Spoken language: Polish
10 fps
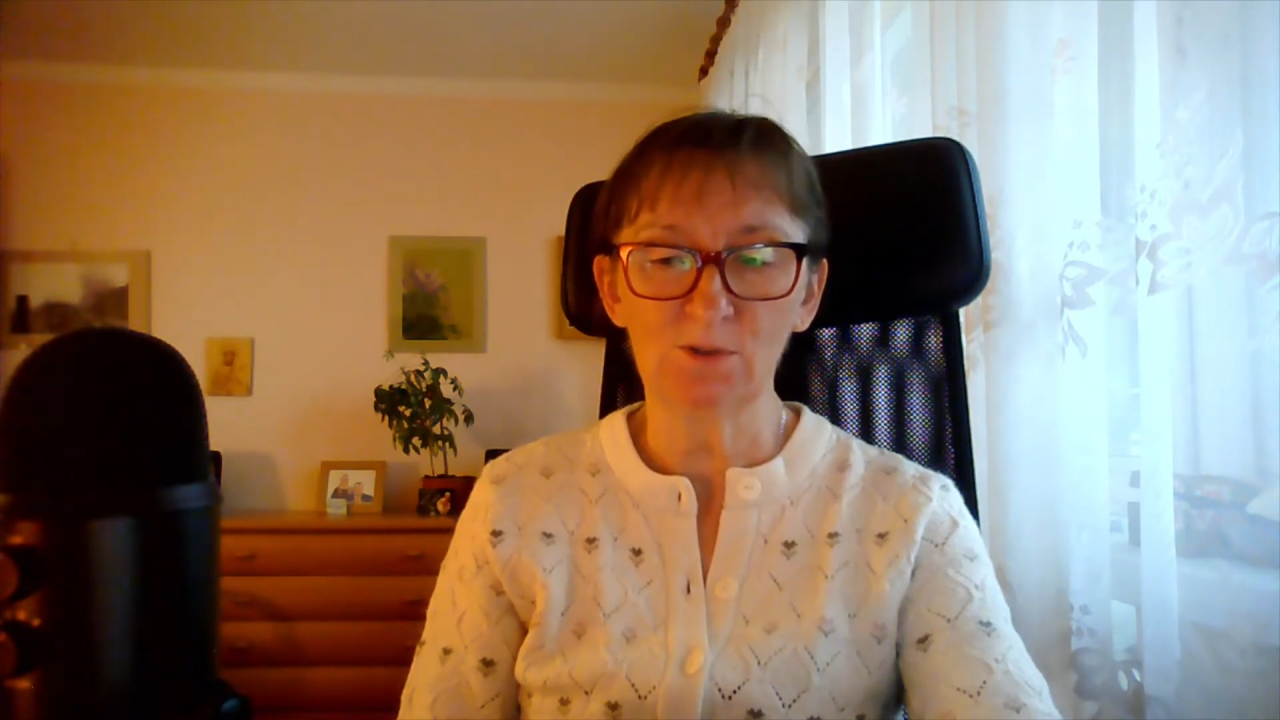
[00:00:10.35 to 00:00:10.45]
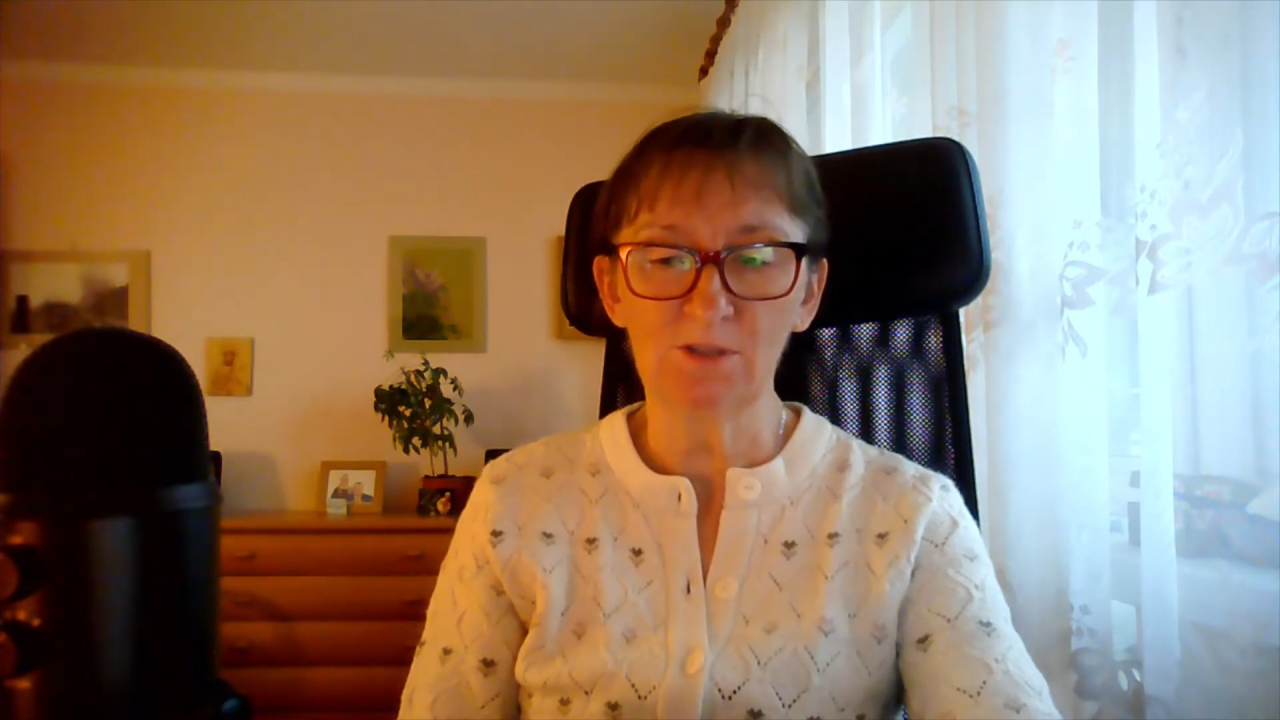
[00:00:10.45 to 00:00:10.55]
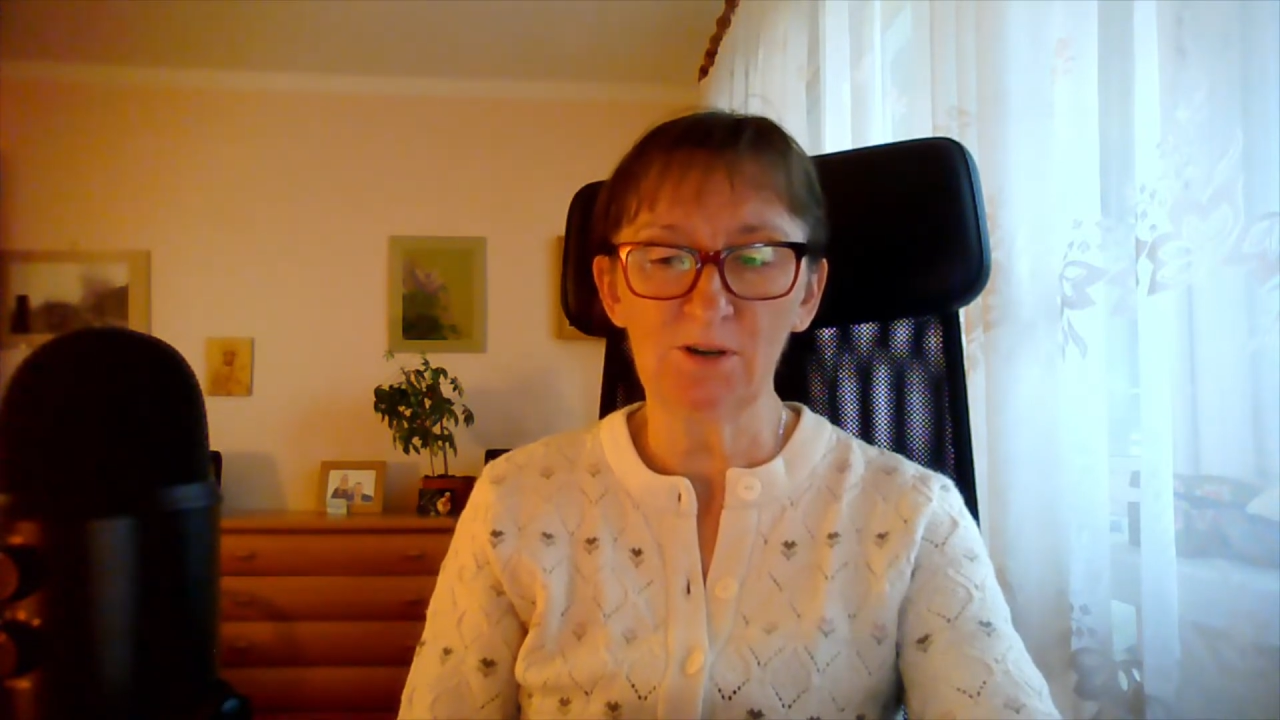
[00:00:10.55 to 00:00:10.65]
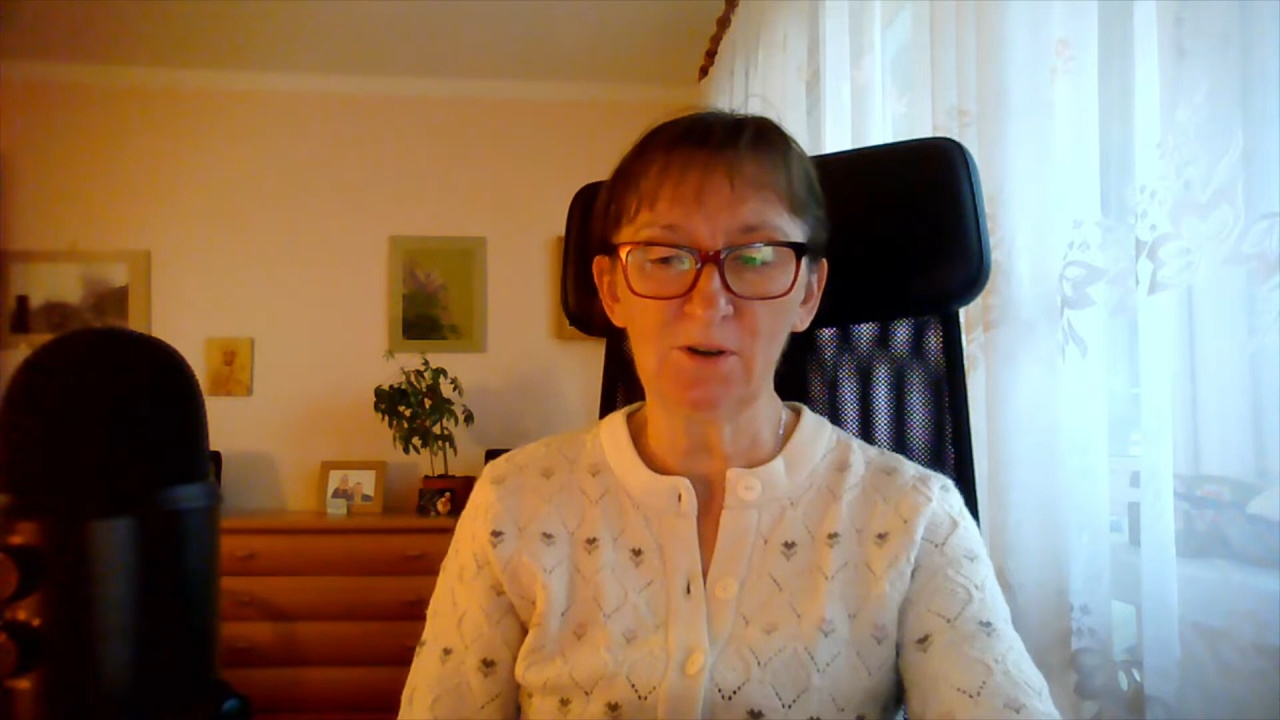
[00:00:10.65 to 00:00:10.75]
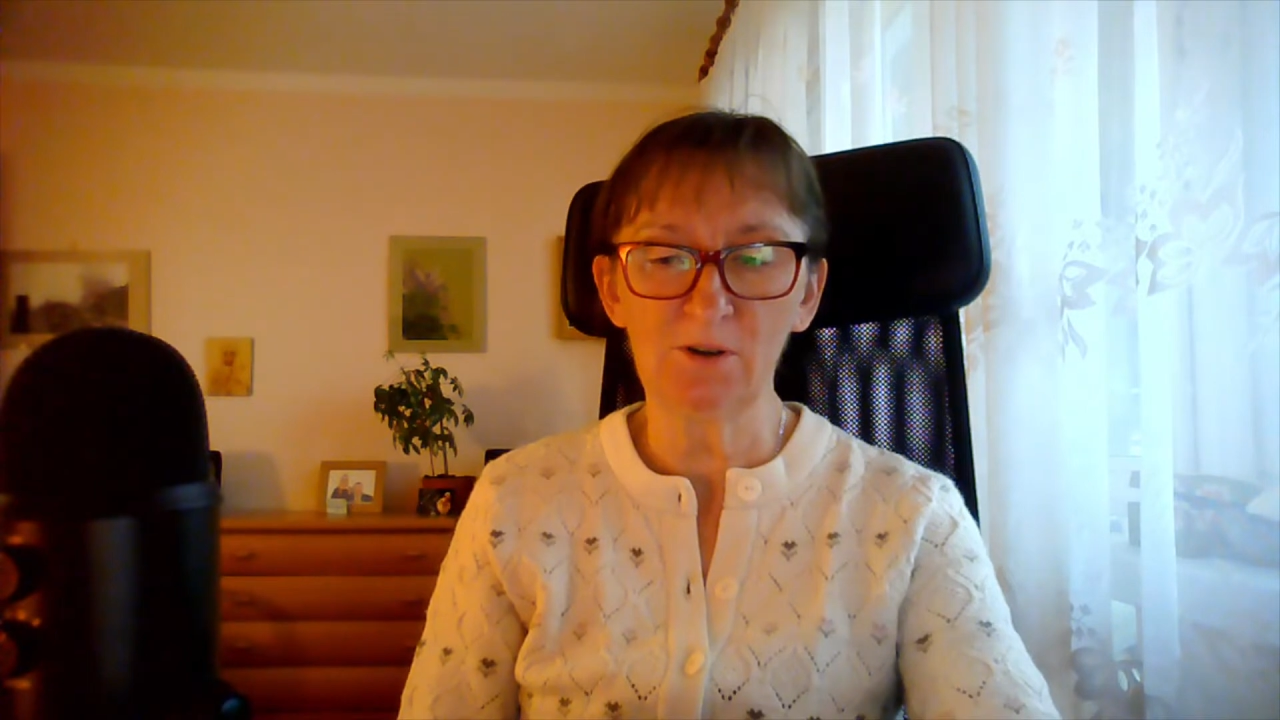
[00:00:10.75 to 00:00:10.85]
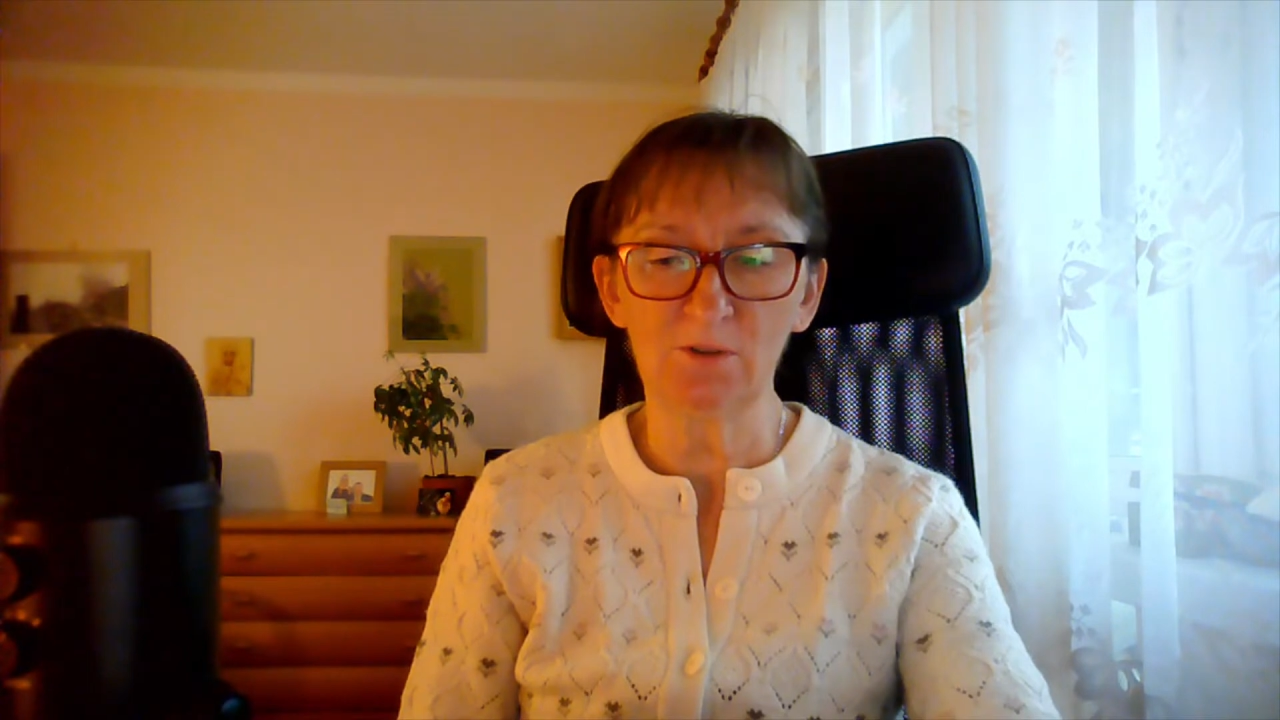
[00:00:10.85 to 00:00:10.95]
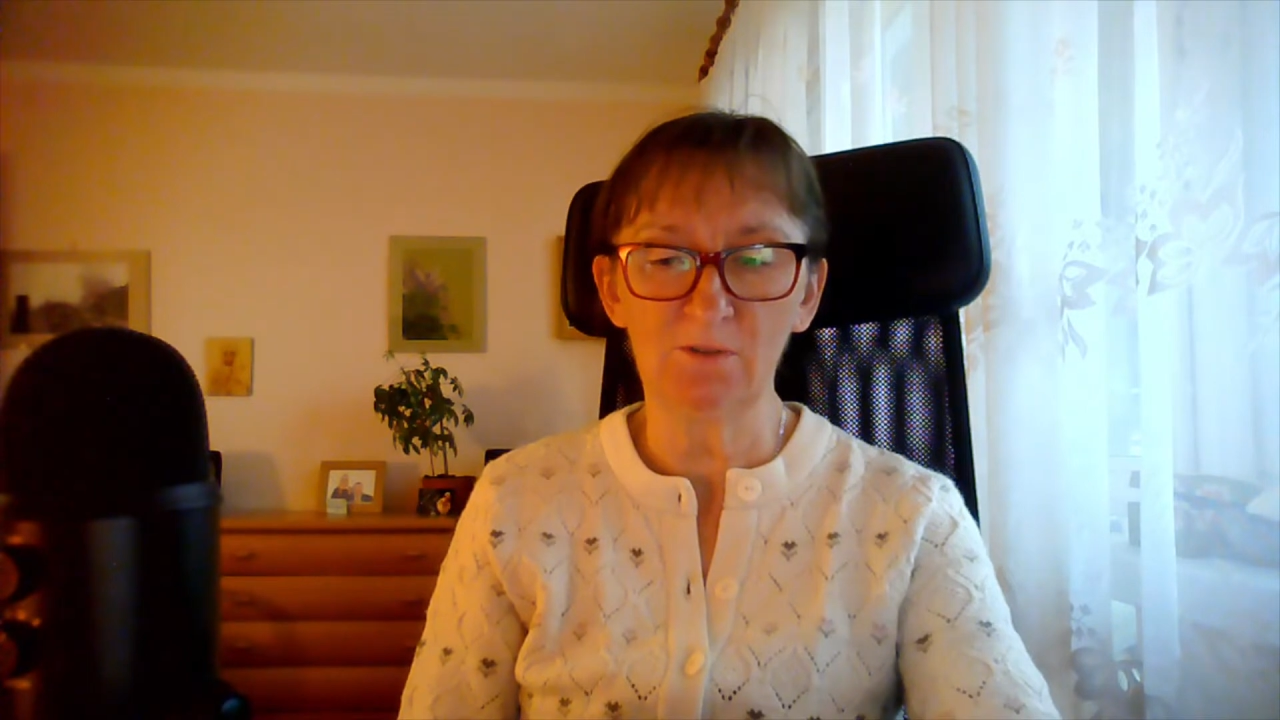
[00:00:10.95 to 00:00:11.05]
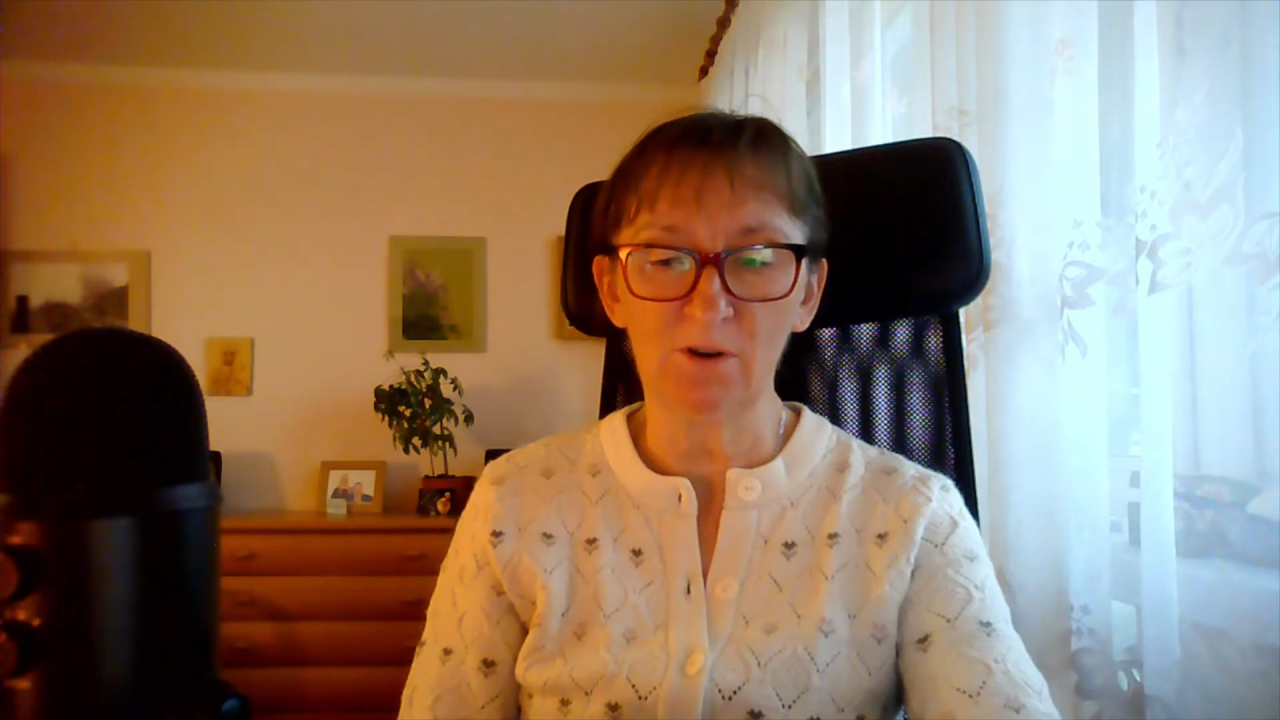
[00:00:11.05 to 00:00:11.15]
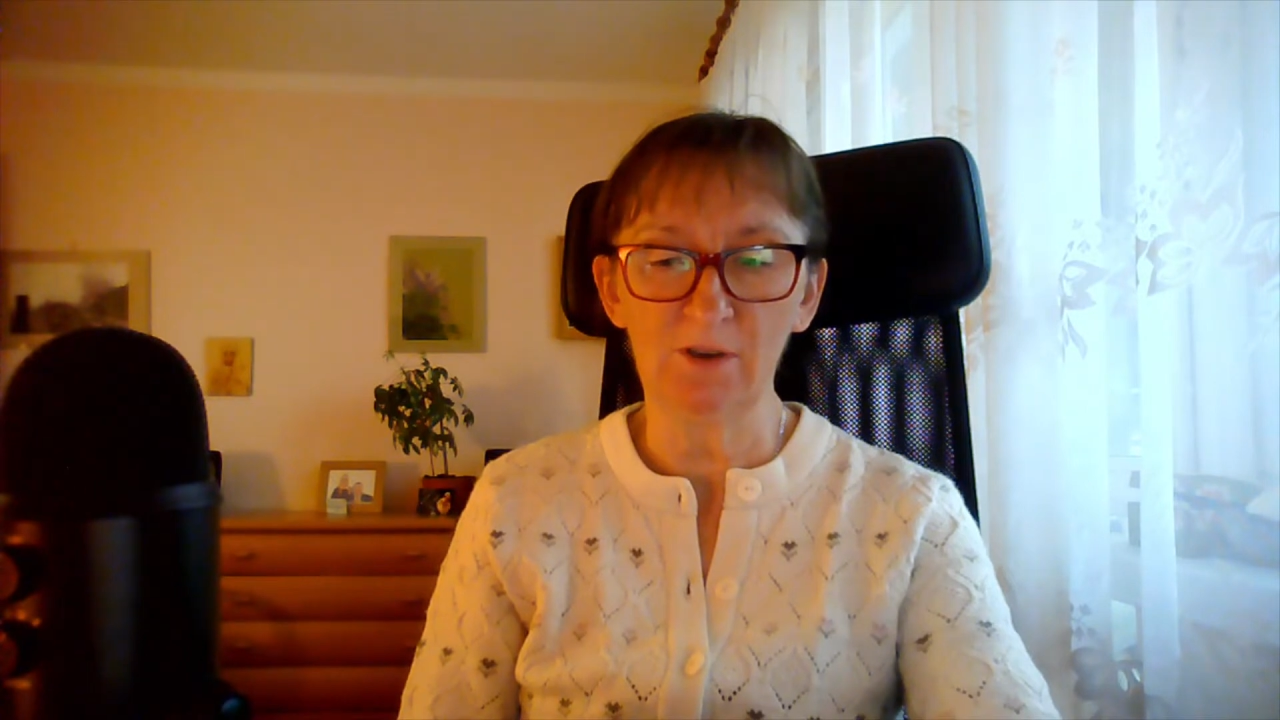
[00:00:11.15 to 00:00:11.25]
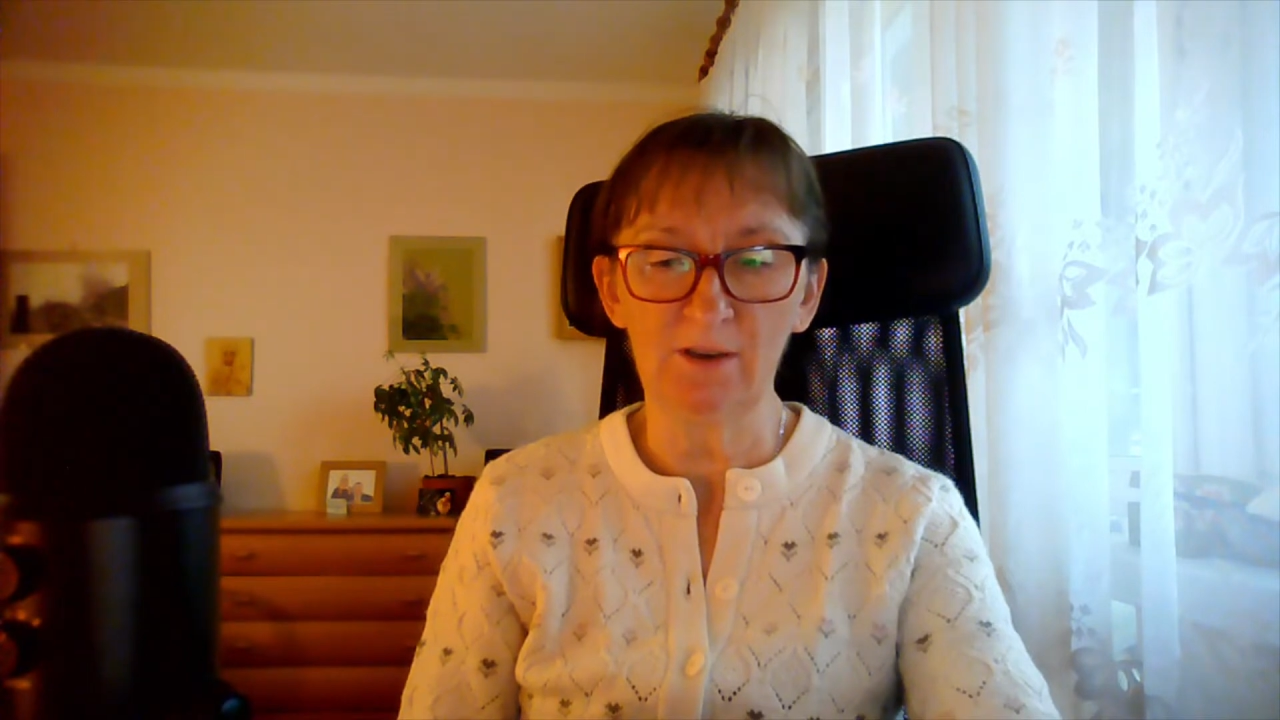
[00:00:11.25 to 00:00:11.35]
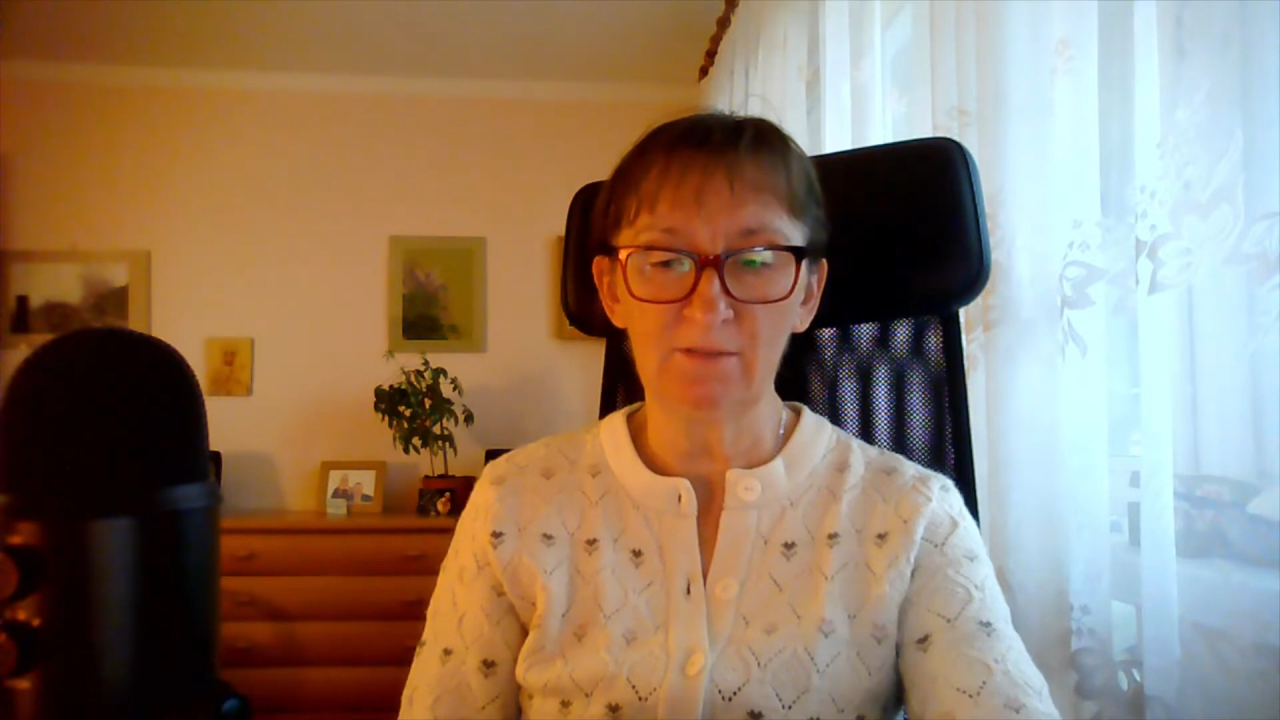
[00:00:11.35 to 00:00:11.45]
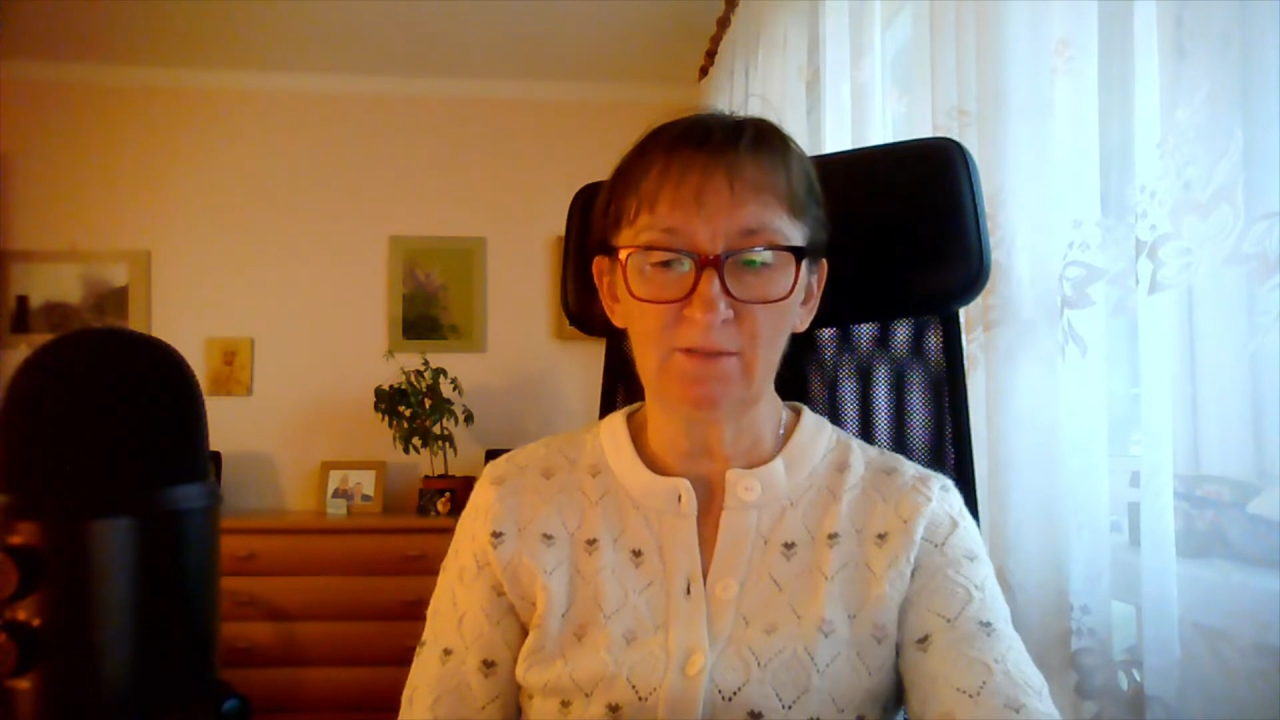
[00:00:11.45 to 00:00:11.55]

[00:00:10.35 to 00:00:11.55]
tylko dwoje,